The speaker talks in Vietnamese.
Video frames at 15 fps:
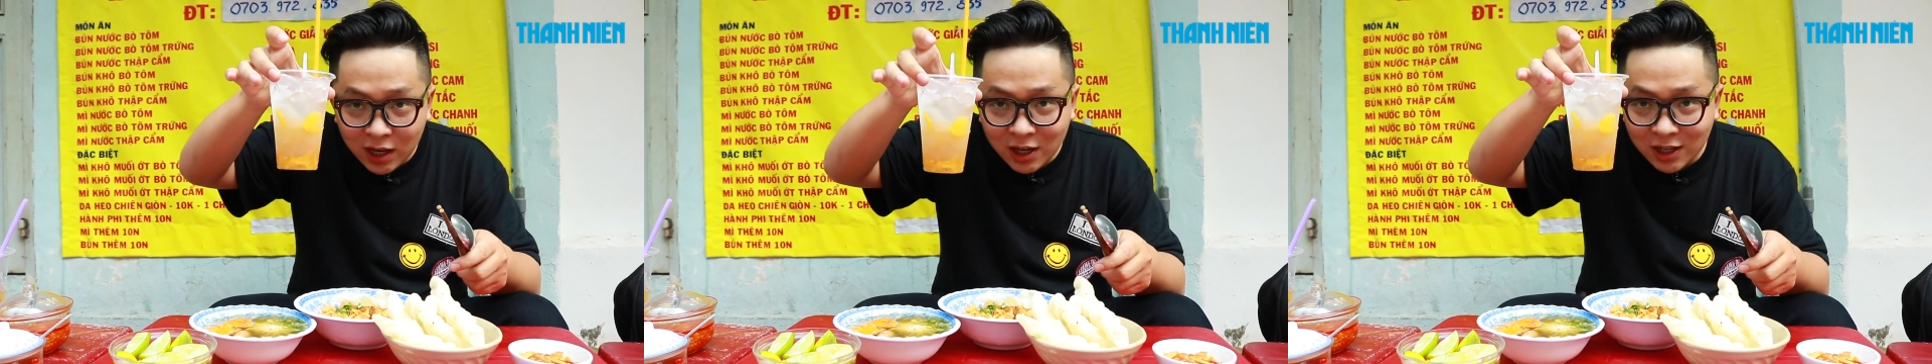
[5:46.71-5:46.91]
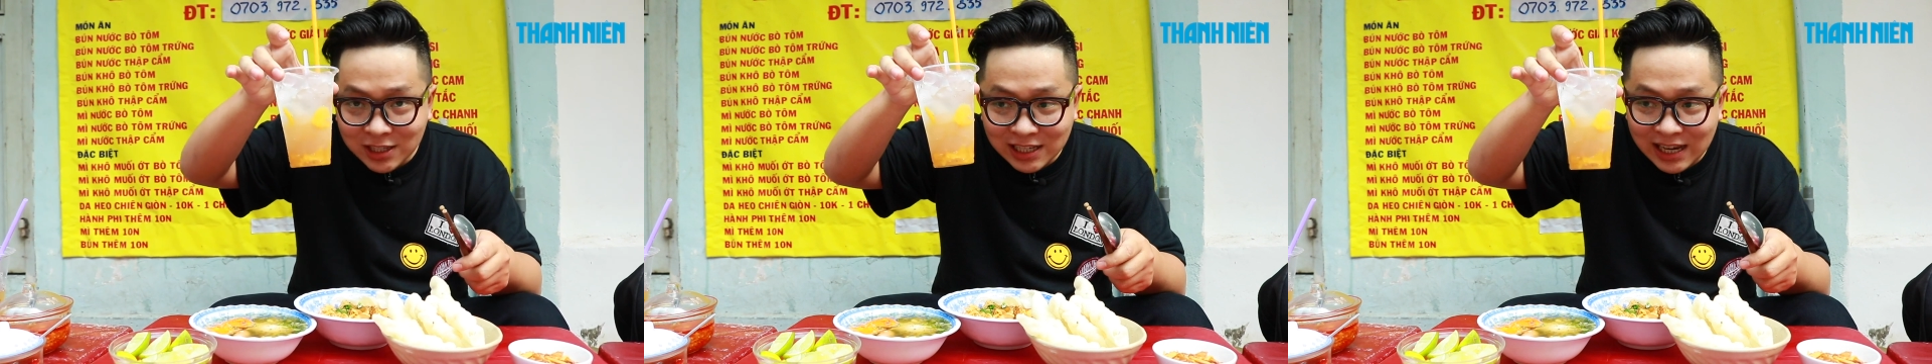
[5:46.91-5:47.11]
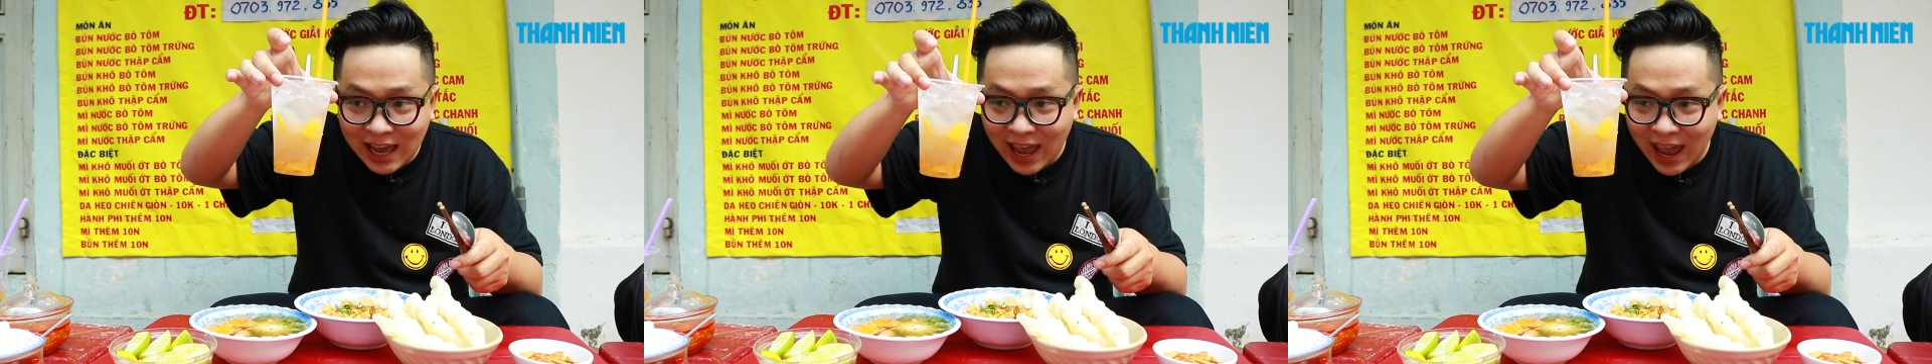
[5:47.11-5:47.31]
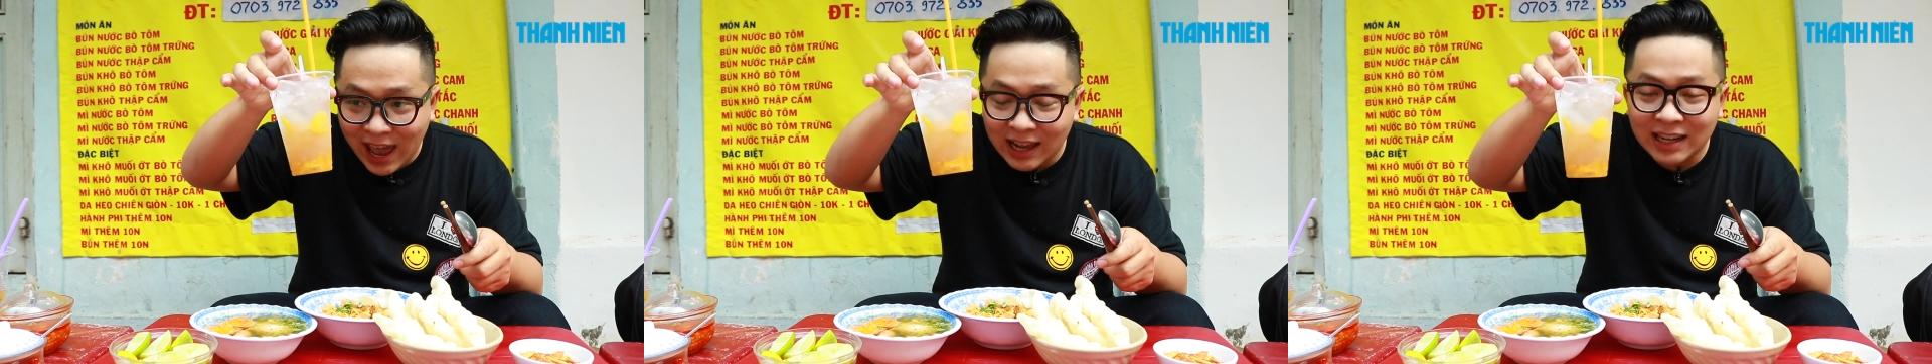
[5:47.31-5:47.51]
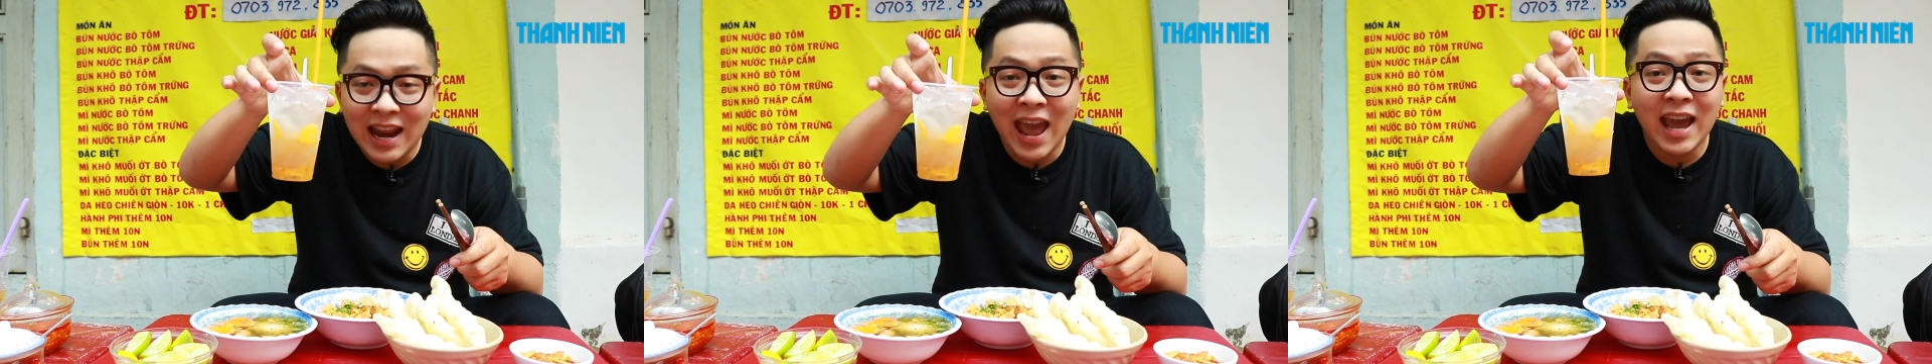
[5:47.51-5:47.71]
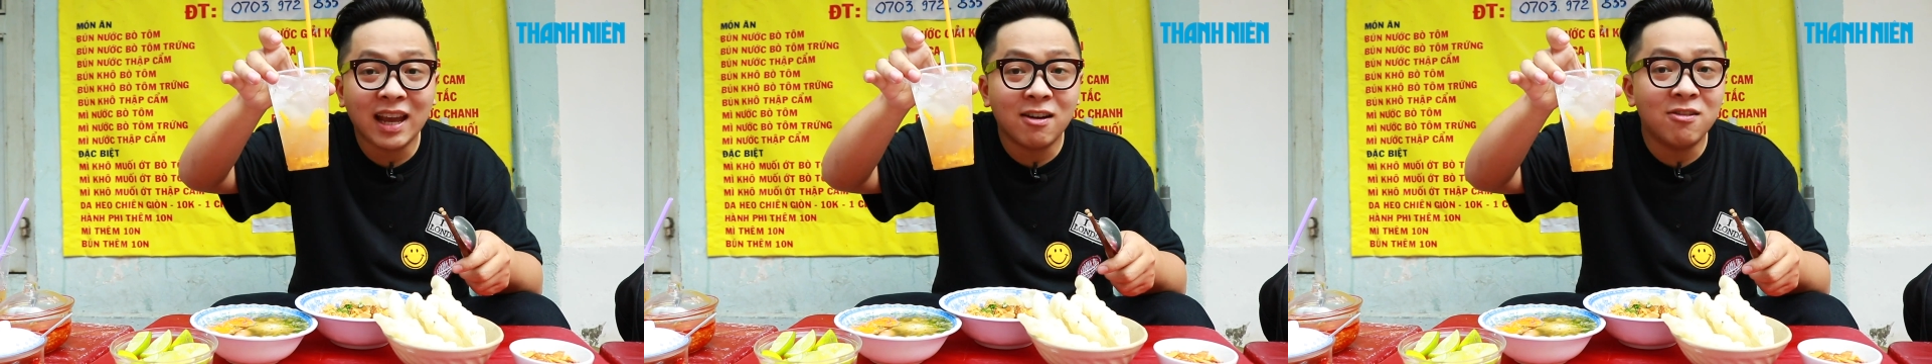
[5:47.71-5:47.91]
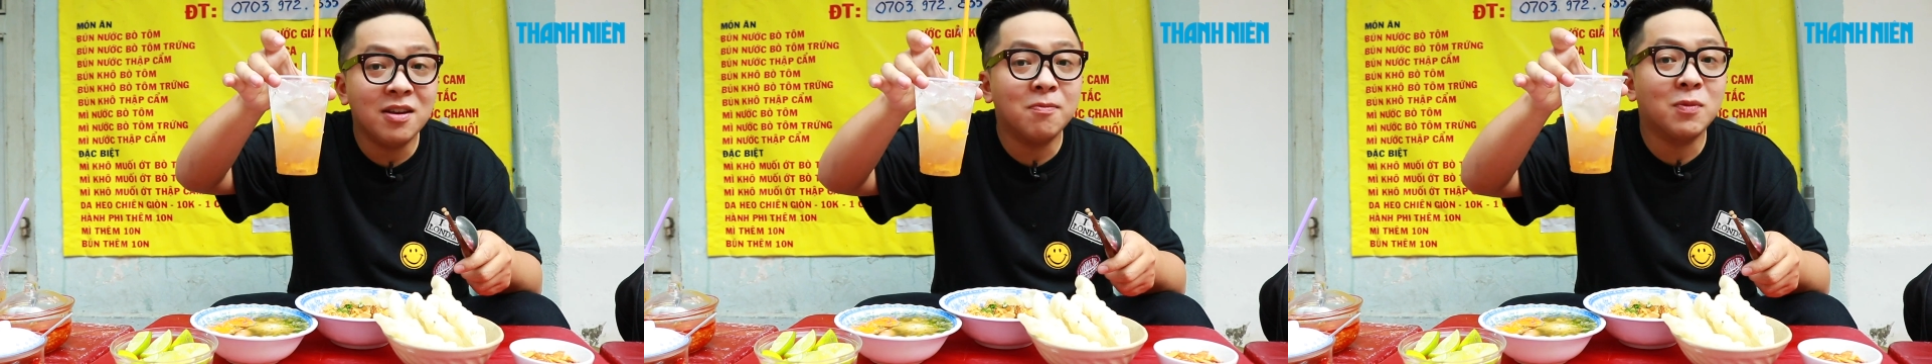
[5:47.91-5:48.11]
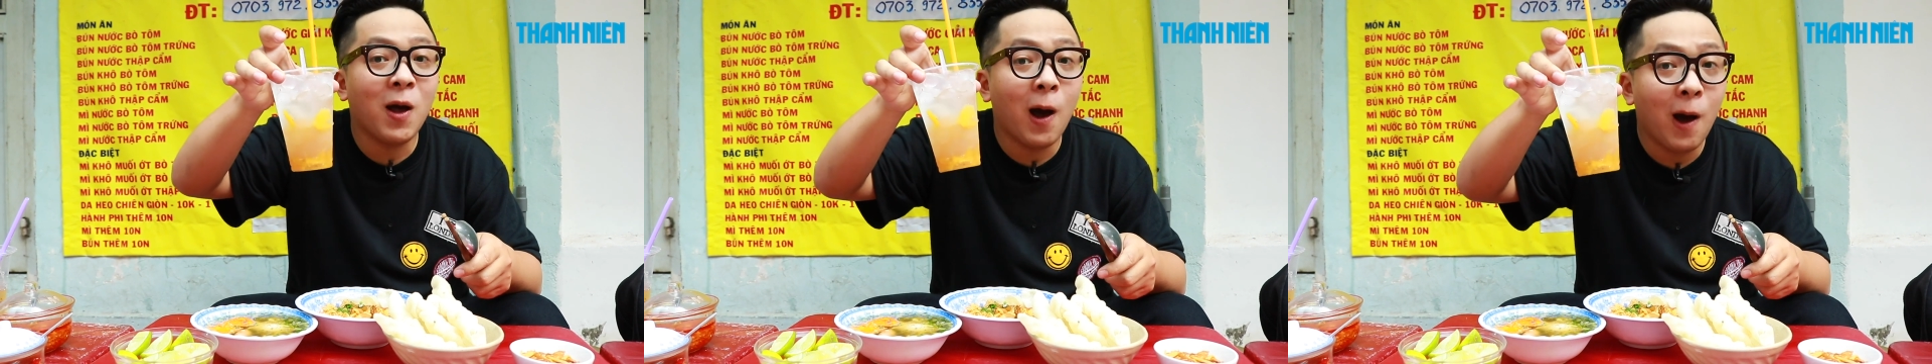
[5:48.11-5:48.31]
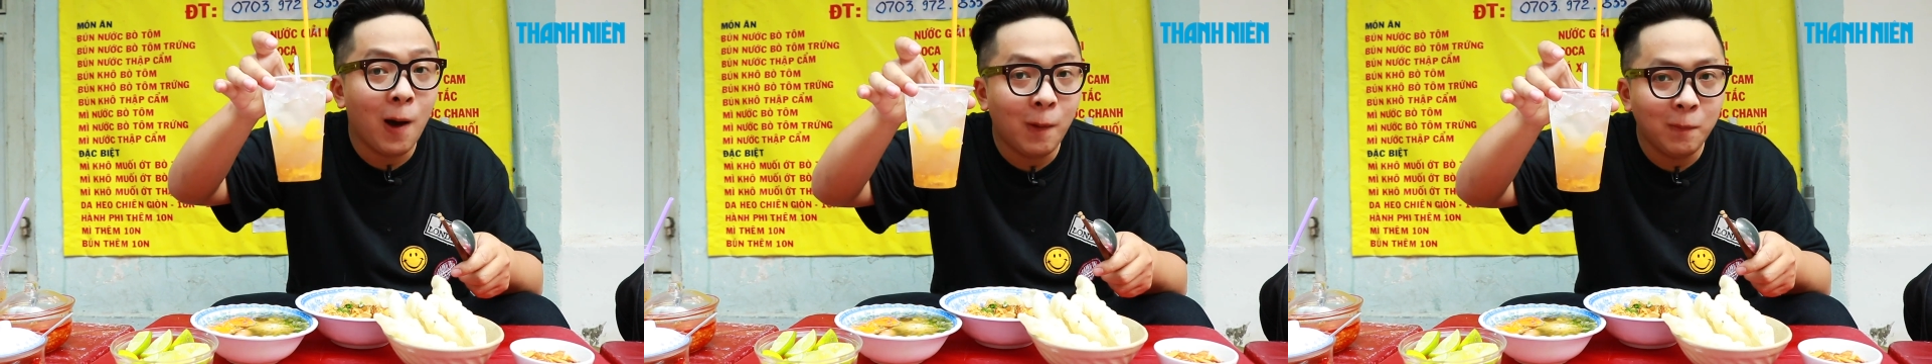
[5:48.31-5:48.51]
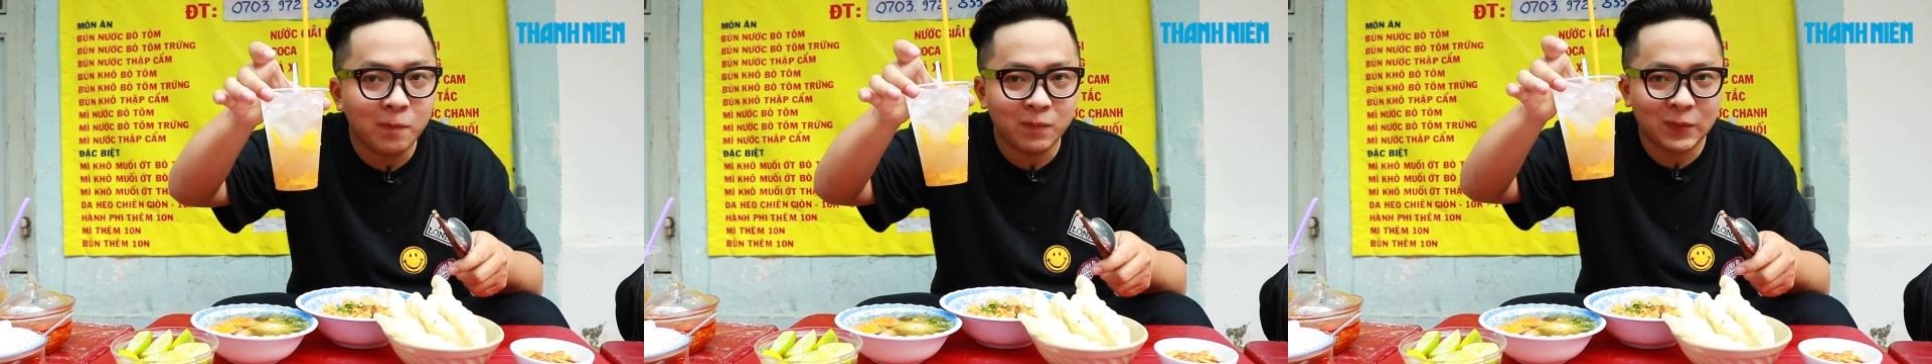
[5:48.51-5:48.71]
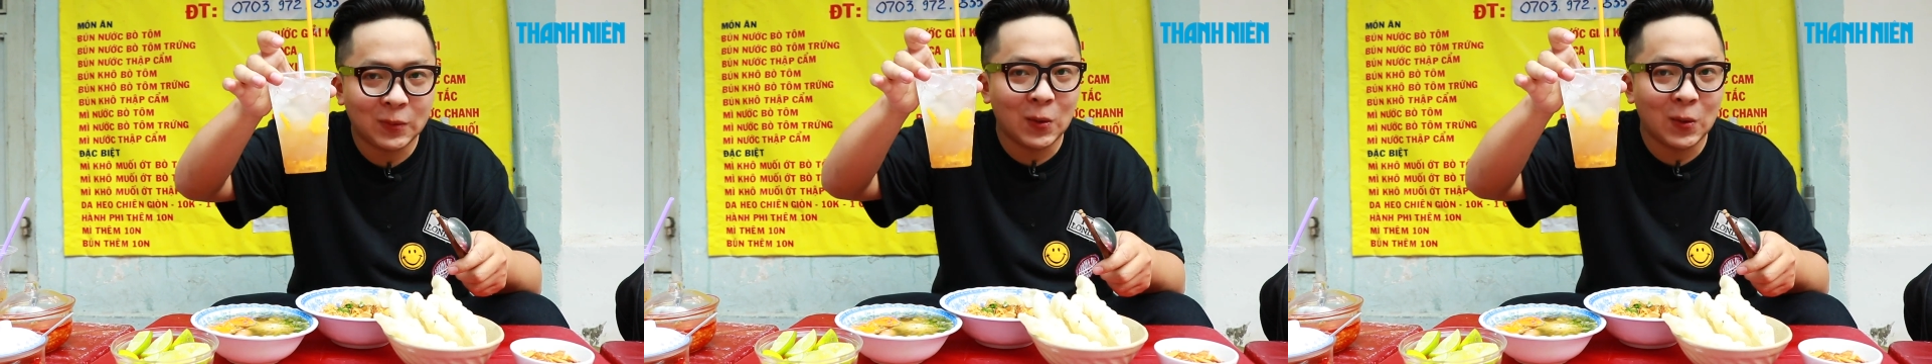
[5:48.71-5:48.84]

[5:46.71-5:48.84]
đó chính là hạt đác rim thơm.